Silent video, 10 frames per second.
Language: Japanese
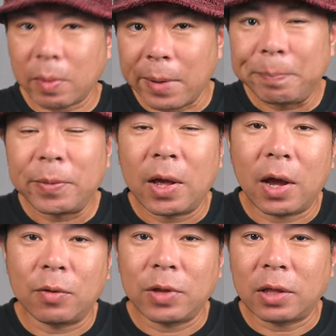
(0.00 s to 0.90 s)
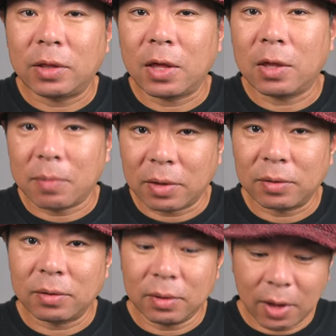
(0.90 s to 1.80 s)
まあのやっていきま
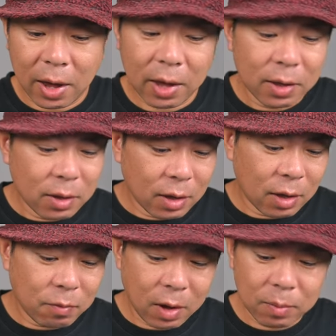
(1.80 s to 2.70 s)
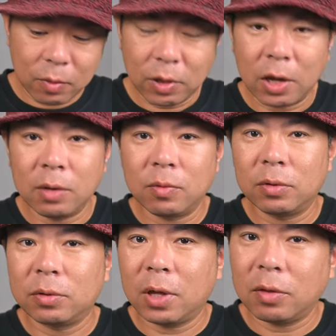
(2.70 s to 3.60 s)
す。はい。えー、ファンも何も
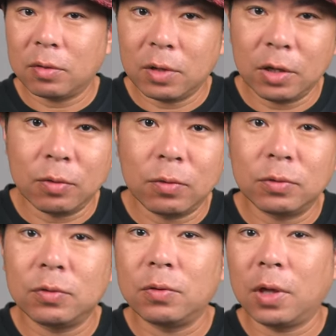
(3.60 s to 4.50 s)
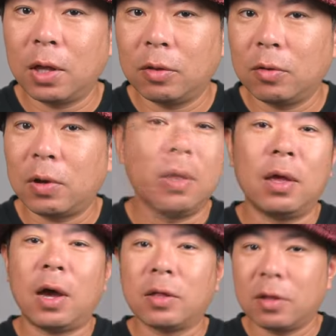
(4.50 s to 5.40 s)
つけずに同条件の
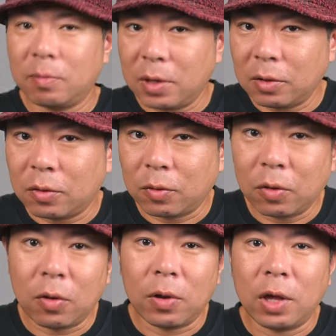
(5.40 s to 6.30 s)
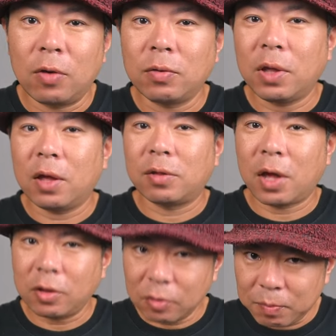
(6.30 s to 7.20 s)
8ビットの
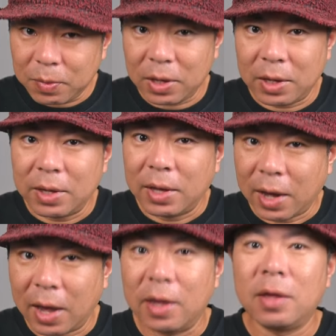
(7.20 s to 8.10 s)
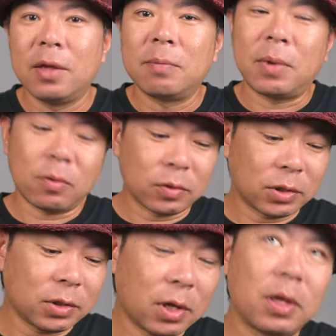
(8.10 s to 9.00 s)
4K30p。はい。まあ、こ
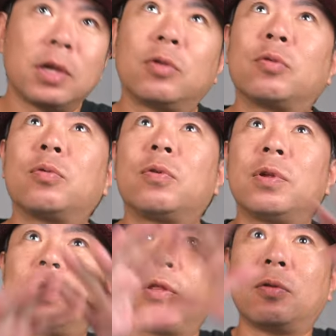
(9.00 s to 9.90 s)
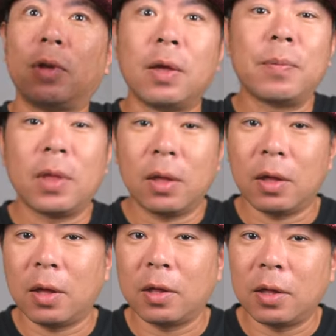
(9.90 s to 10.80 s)
ちらで一通りセットね、
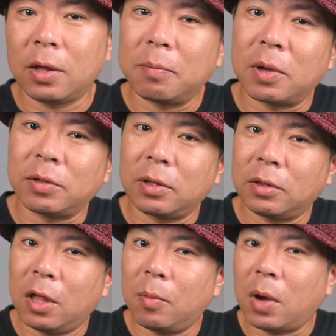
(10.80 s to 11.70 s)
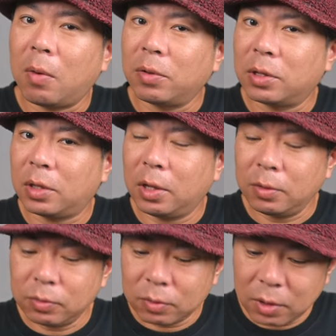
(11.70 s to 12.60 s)
えー、まあ、設定も合わせてい
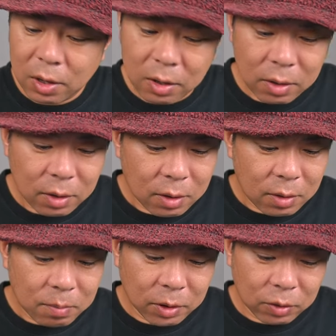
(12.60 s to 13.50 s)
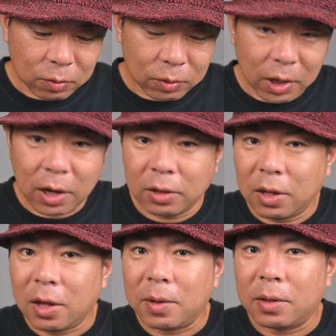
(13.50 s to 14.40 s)
るので、まあ、その中
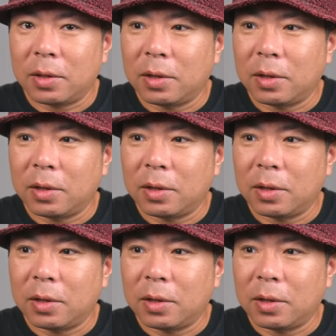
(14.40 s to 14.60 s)
で、